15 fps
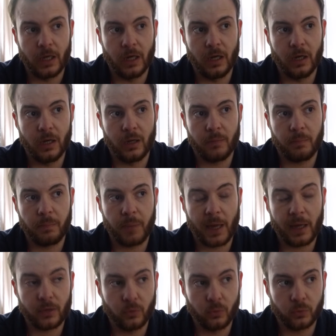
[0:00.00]

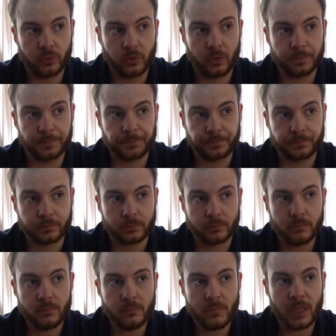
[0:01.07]
par contre,
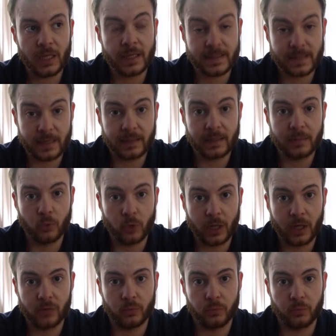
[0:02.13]
et ça a été mon
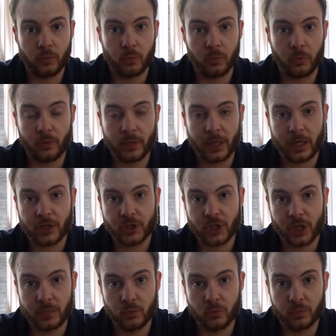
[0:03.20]
cas donc pour mon premier
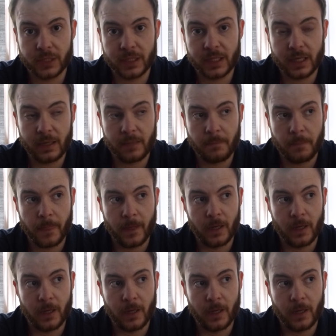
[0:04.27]
achat immobilier,